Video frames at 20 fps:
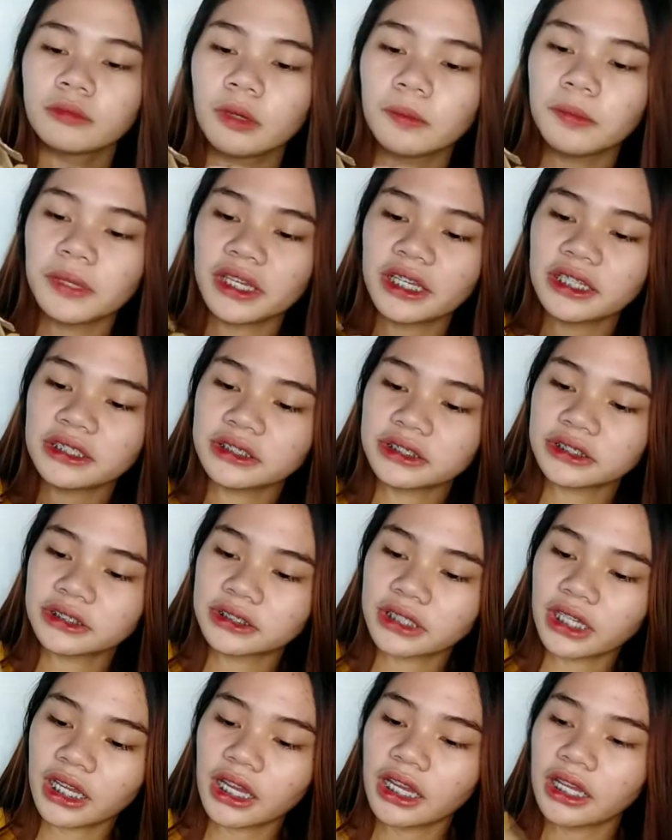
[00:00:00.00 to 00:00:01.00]
Mabigat
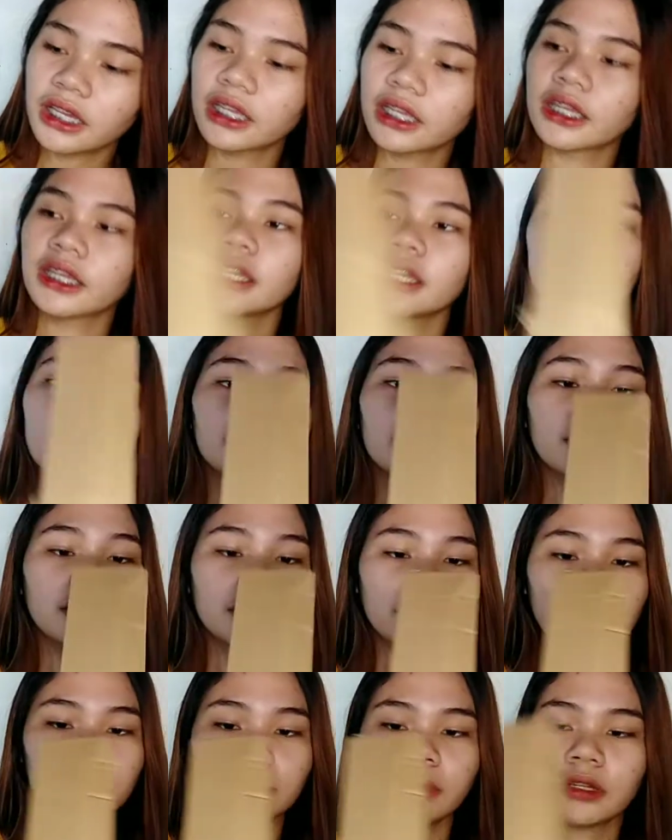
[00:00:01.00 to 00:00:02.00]
siya
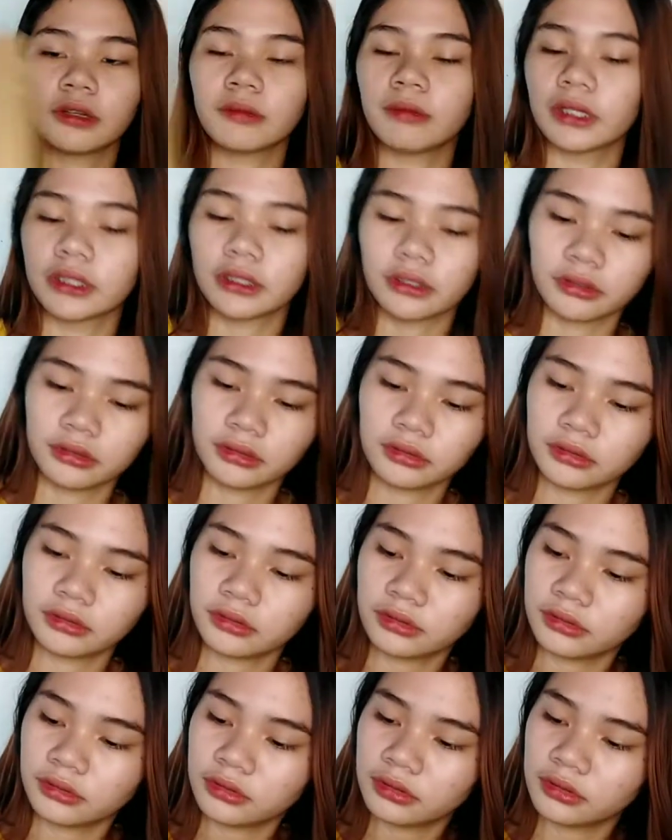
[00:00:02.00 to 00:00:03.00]
and... Ano ba to?
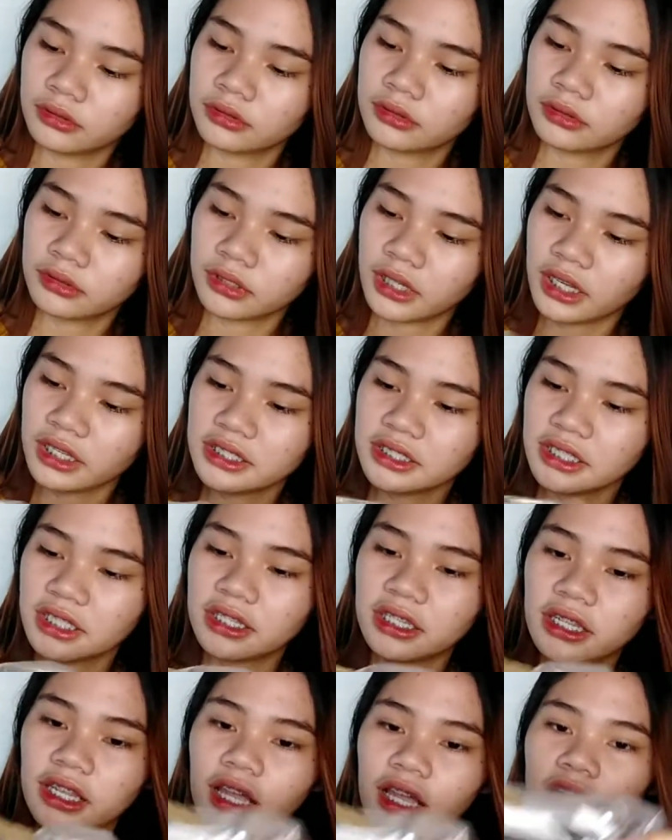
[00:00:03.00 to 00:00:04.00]
Kahit saan na